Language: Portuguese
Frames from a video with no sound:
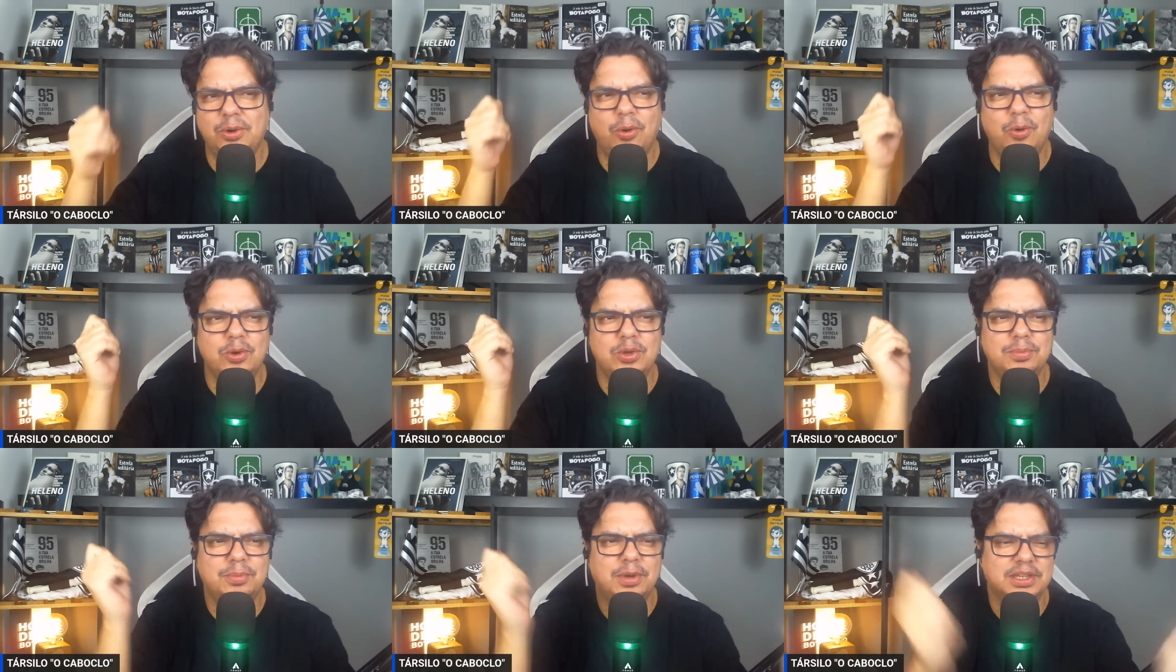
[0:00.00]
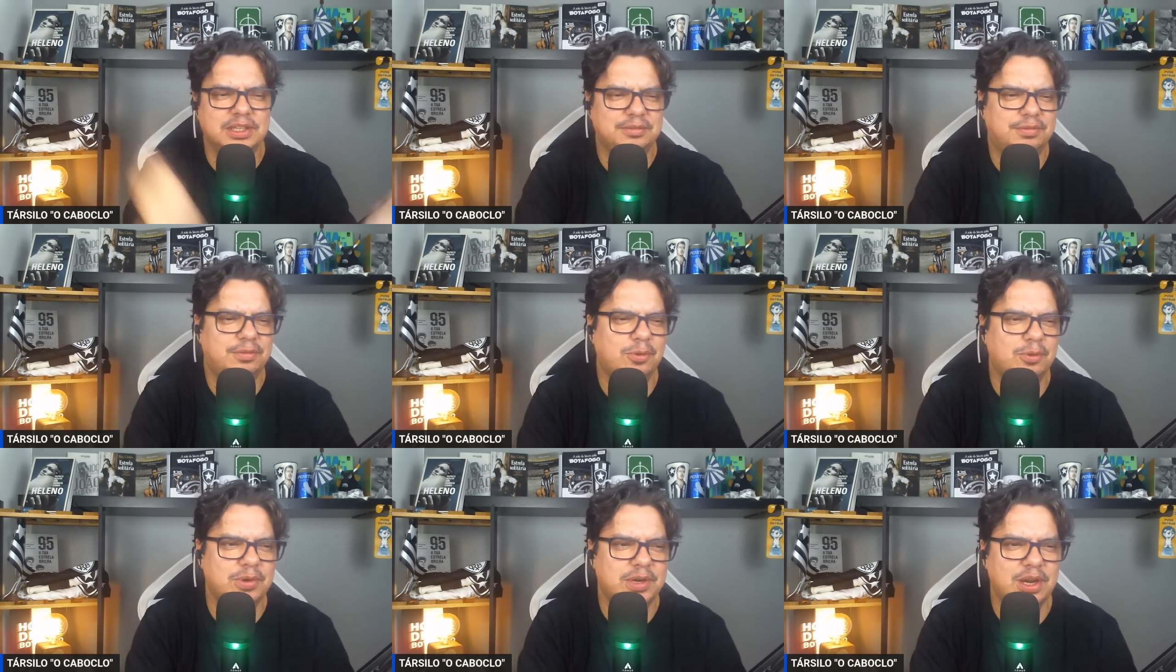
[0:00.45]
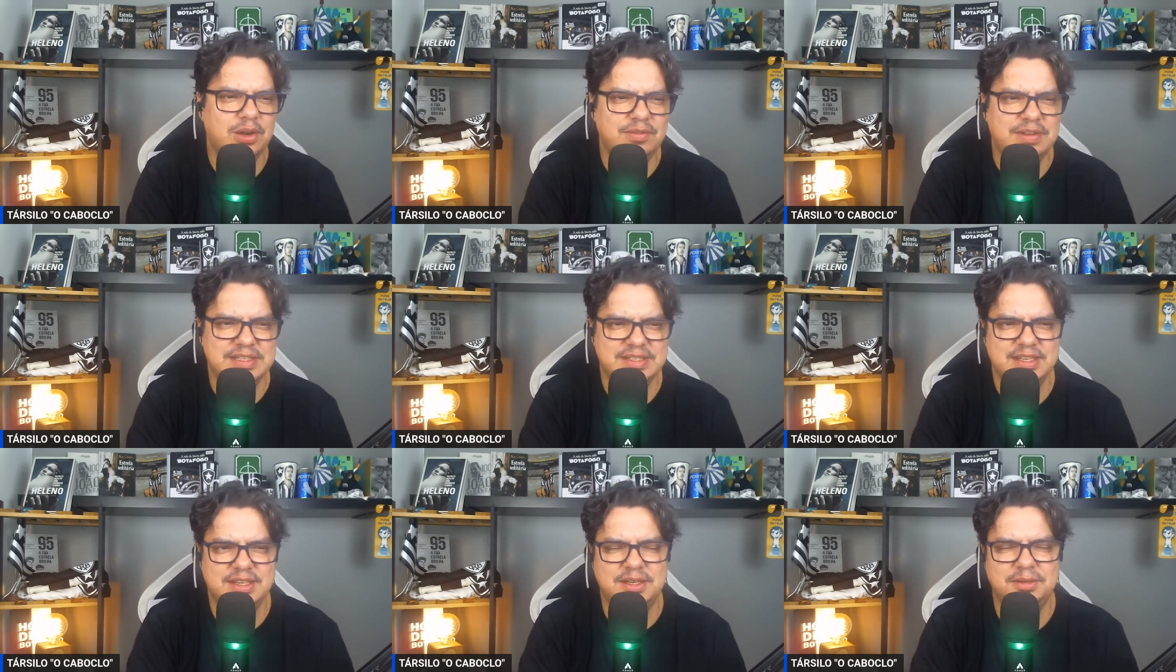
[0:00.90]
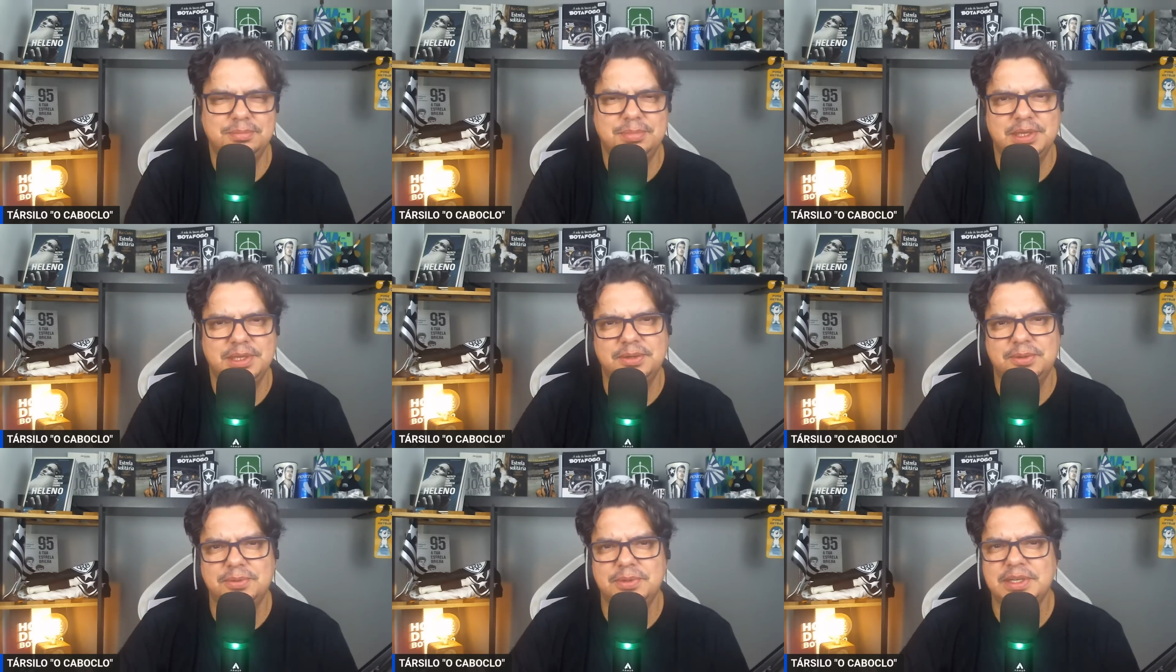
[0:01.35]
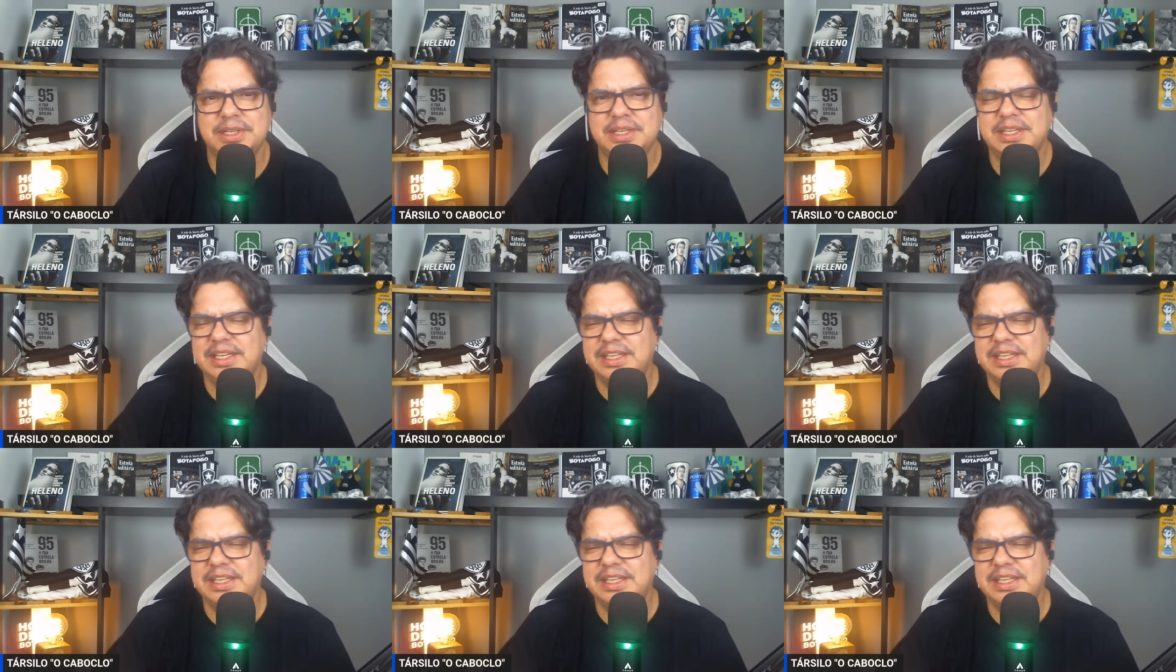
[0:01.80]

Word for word: ou que o Botafogo não vai ser campeão.